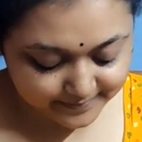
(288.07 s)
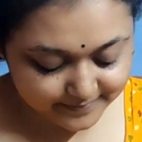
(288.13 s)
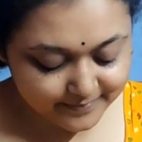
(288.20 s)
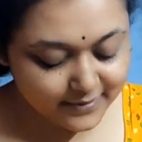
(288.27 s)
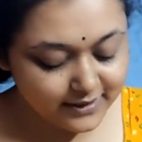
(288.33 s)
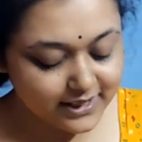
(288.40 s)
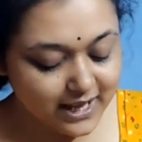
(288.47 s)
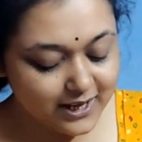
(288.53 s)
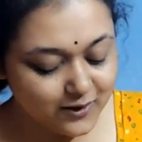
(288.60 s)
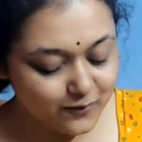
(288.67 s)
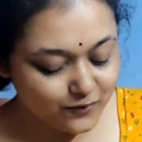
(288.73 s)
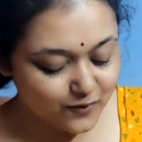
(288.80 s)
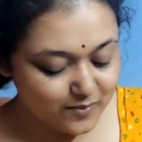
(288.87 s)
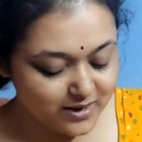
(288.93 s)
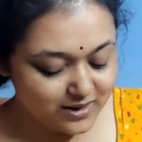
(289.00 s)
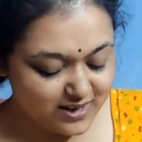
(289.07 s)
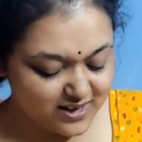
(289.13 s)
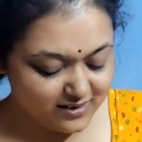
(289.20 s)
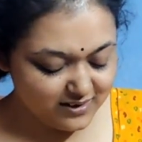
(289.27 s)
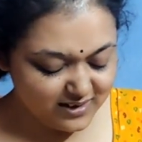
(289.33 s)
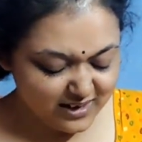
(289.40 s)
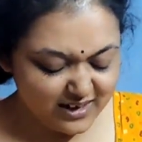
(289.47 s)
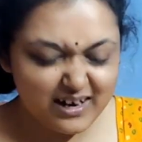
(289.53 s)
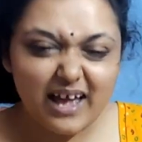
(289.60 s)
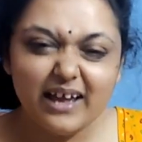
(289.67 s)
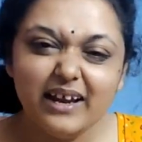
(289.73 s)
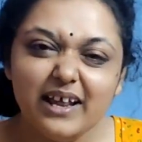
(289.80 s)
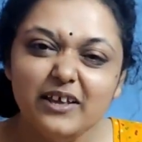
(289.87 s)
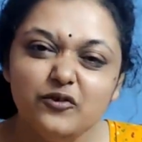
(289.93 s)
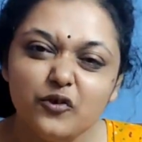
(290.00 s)
বাট থ্যাংক ইউ সোমনাথদা না
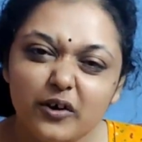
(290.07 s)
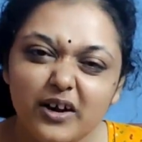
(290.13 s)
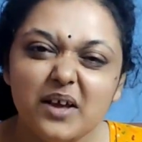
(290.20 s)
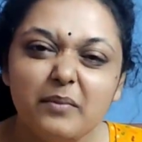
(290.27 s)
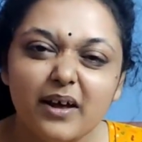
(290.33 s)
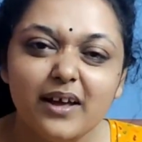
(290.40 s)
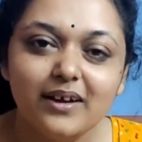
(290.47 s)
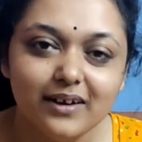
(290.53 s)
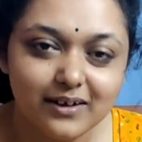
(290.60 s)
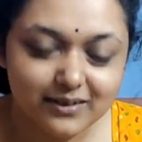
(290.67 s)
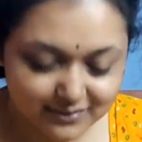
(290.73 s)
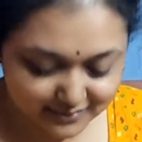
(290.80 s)
এলে এনজয়টাই মানাই না